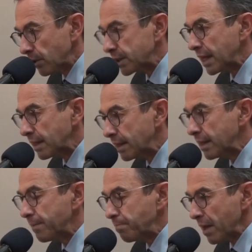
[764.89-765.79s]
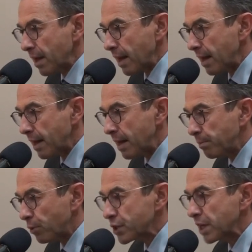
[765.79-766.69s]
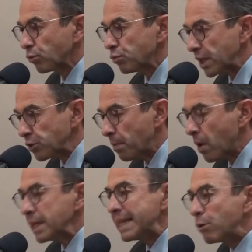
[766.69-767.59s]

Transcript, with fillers: Donc ça a été un, un projet enthousiasmant.